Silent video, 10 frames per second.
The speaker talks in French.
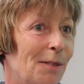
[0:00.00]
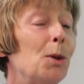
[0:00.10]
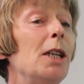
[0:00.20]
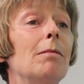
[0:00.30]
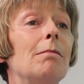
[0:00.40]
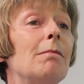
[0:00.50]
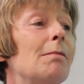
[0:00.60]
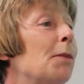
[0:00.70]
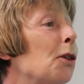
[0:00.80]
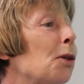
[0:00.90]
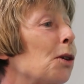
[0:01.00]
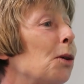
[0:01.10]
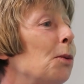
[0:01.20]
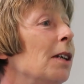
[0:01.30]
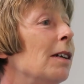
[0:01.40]
Oui, bien sûr
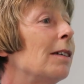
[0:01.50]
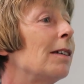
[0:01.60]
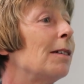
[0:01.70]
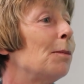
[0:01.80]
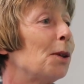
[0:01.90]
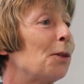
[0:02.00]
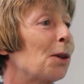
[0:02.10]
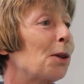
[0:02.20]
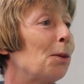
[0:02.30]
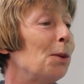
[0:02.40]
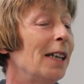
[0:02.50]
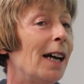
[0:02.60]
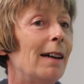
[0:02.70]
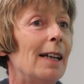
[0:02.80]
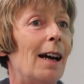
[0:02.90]
que oui. Bien sûr que oui.
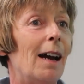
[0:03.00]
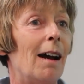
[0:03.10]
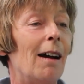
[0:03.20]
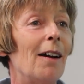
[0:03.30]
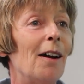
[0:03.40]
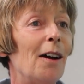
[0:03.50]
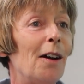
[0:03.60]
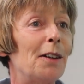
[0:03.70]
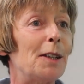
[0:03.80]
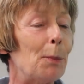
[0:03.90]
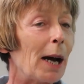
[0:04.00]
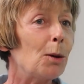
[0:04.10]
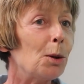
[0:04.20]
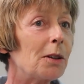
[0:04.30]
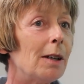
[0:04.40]
Euh, des
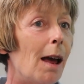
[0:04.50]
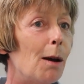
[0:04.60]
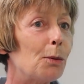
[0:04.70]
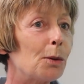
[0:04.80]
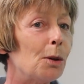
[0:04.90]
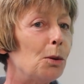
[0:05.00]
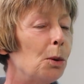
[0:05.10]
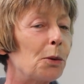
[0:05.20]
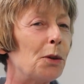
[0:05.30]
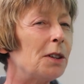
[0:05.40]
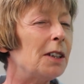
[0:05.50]
parcours d'élèves où on se